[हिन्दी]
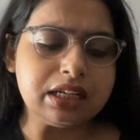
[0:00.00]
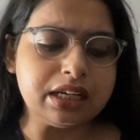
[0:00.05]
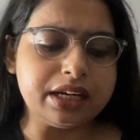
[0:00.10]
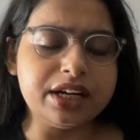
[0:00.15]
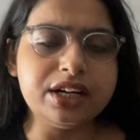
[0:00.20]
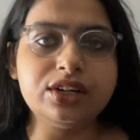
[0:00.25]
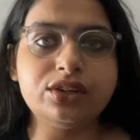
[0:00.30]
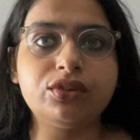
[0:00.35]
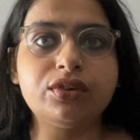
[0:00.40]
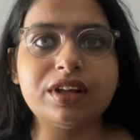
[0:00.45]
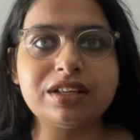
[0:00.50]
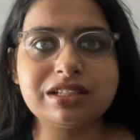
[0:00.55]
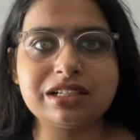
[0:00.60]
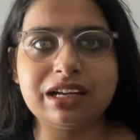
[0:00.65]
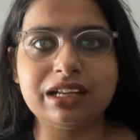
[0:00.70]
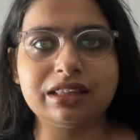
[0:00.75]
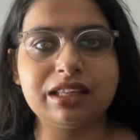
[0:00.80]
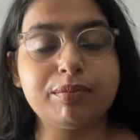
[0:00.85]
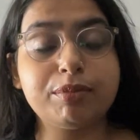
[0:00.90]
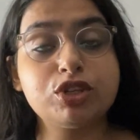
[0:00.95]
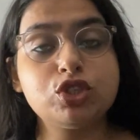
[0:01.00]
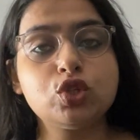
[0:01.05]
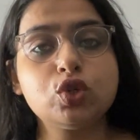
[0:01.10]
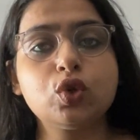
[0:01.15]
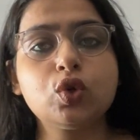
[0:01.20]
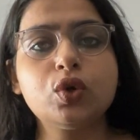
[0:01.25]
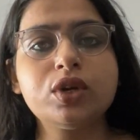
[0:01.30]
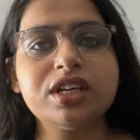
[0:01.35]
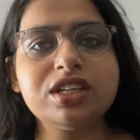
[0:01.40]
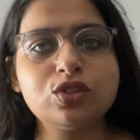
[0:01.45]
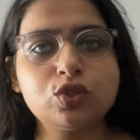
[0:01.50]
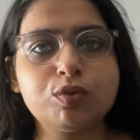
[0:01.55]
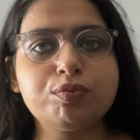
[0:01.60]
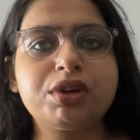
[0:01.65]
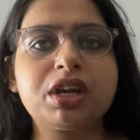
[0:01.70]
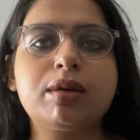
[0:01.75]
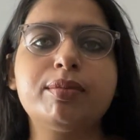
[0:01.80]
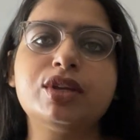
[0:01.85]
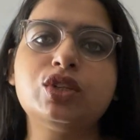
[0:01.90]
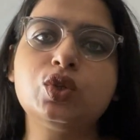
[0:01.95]
इंटरेस्ट लेते हैं बच्चों को इस उम्र
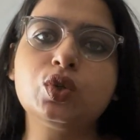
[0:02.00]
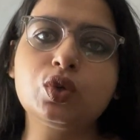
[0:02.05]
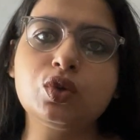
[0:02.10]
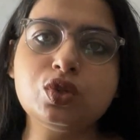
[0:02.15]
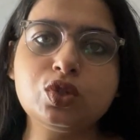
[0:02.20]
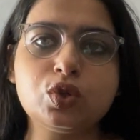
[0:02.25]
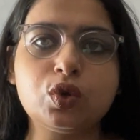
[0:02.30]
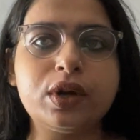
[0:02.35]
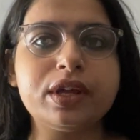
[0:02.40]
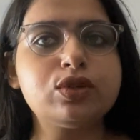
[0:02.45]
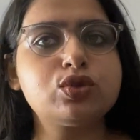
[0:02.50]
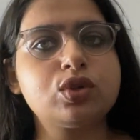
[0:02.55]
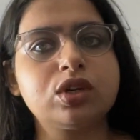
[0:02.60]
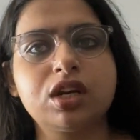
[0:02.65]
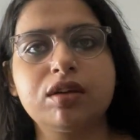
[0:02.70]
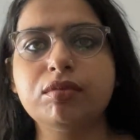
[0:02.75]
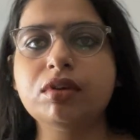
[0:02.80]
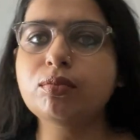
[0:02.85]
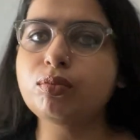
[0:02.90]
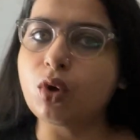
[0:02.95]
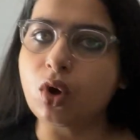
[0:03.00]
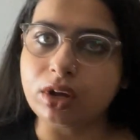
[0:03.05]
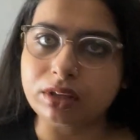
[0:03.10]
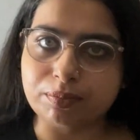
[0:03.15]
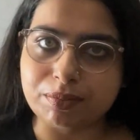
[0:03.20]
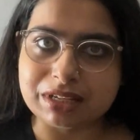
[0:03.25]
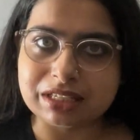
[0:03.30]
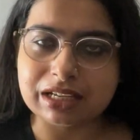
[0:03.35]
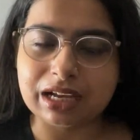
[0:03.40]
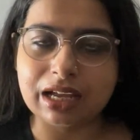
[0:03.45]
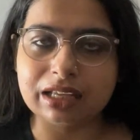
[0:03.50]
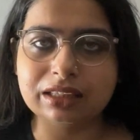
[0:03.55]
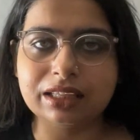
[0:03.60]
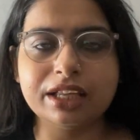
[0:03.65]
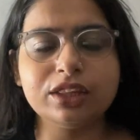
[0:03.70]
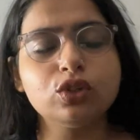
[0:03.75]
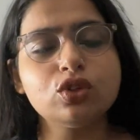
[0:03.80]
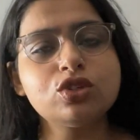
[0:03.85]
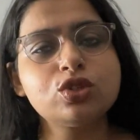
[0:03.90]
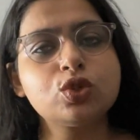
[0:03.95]
के बच्चों को स्टोरी सुनने में बहुत मज़ा आता है
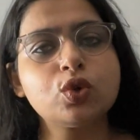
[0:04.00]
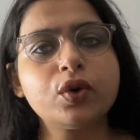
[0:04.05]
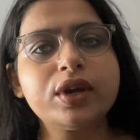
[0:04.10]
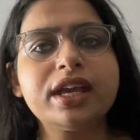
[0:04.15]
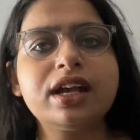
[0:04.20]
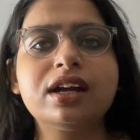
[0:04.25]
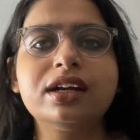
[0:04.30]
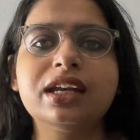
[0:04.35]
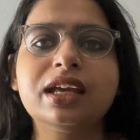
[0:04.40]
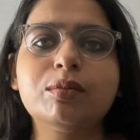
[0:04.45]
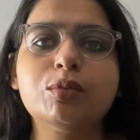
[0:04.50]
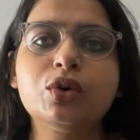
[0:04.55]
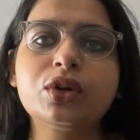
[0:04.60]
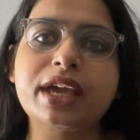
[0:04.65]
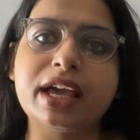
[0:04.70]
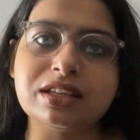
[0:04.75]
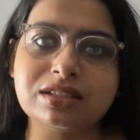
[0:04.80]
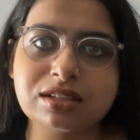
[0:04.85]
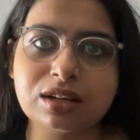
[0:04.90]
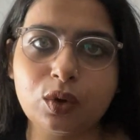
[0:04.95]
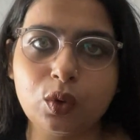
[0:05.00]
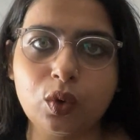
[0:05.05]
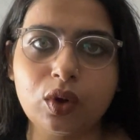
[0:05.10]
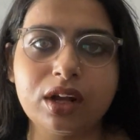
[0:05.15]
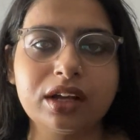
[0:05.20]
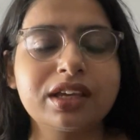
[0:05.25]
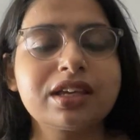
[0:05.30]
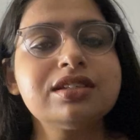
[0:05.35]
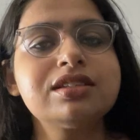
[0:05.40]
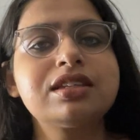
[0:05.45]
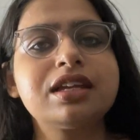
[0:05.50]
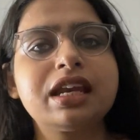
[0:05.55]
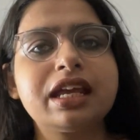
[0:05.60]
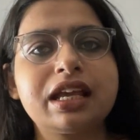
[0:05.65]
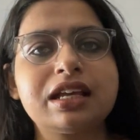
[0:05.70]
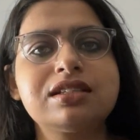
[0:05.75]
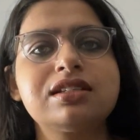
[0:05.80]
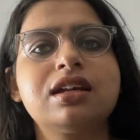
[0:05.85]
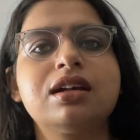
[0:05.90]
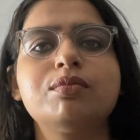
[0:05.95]
तो स्टोरी का डेमो कैसा होगा किस
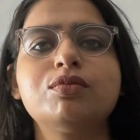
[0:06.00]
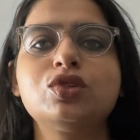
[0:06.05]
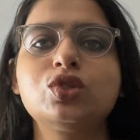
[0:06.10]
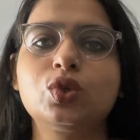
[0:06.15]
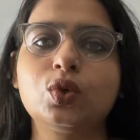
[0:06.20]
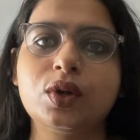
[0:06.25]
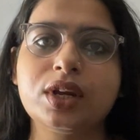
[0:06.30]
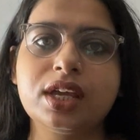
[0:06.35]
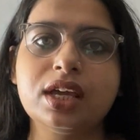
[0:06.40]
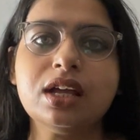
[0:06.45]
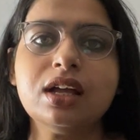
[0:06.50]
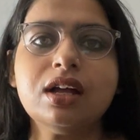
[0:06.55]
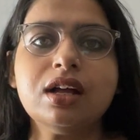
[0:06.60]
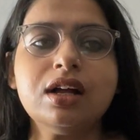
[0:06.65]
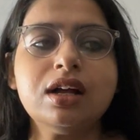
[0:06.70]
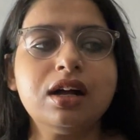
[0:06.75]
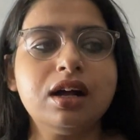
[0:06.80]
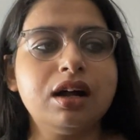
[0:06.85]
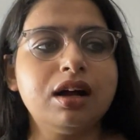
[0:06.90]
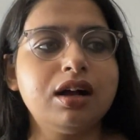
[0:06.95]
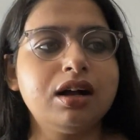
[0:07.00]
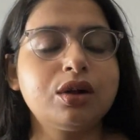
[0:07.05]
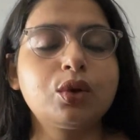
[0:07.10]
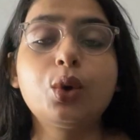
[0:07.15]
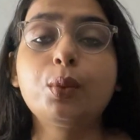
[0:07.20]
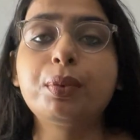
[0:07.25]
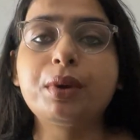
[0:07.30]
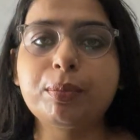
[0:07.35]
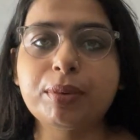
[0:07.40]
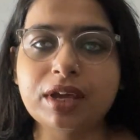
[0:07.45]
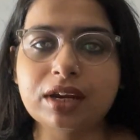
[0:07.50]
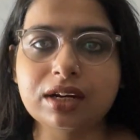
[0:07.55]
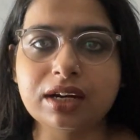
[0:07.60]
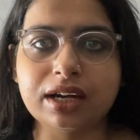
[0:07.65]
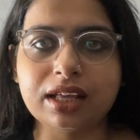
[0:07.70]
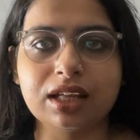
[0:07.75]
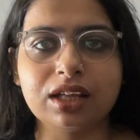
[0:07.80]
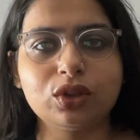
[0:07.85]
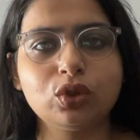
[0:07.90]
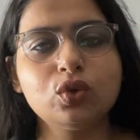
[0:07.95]
तरीके से हम स्टोरी आ, को प्रिपेयर
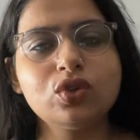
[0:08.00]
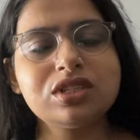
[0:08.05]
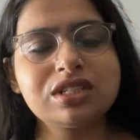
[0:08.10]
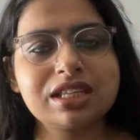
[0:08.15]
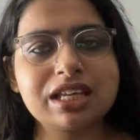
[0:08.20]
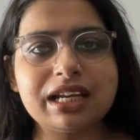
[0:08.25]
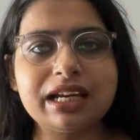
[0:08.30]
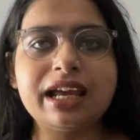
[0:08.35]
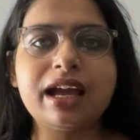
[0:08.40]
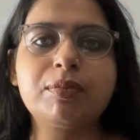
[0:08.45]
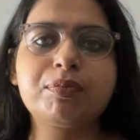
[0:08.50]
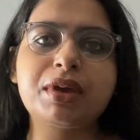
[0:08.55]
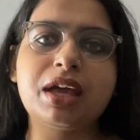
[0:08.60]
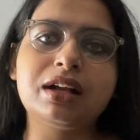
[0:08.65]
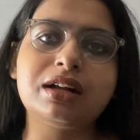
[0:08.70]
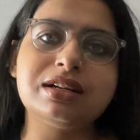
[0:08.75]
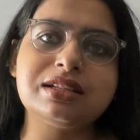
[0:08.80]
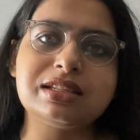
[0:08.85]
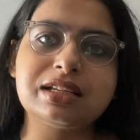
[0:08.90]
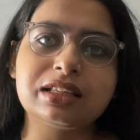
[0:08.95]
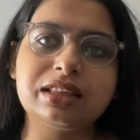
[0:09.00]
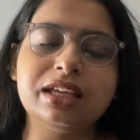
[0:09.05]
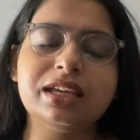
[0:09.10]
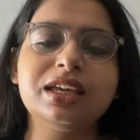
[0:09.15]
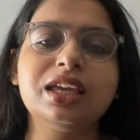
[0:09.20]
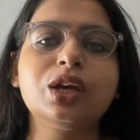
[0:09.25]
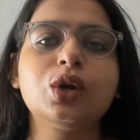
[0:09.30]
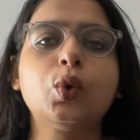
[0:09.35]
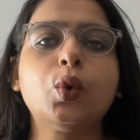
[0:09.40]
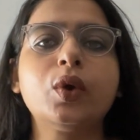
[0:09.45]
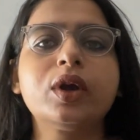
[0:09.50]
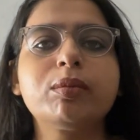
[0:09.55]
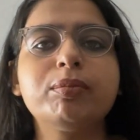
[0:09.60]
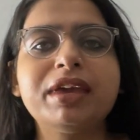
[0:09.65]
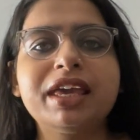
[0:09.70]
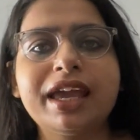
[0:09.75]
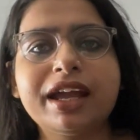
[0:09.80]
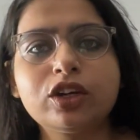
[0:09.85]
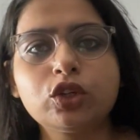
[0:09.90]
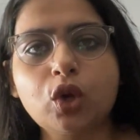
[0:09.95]
करेंगे तो इसके लिए आप क्या कर सकते हैं कि कोई भी एक